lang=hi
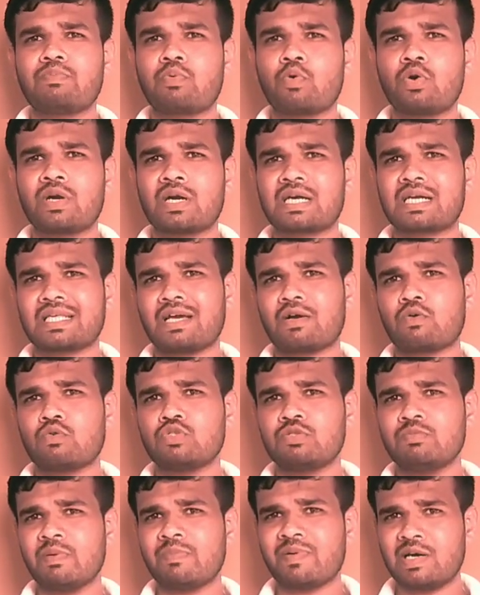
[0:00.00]
प्रोडक्ट या
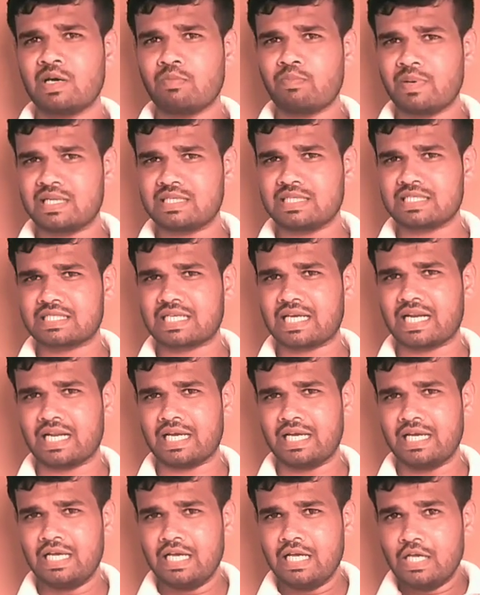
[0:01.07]
कुछ भी परचेस करना
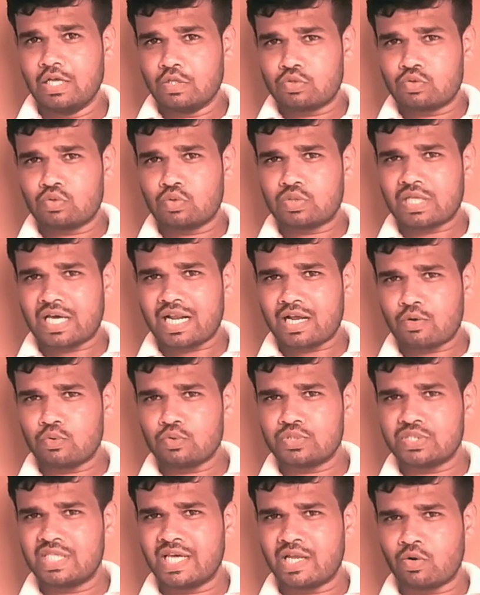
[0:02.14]
है तो ज़रा
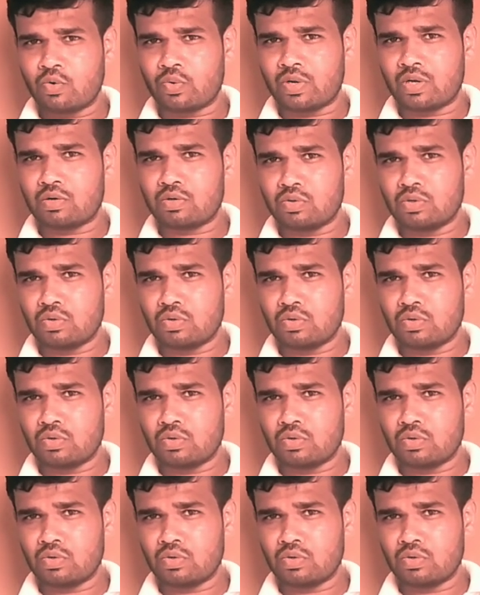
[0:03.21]
कुछ देर रुक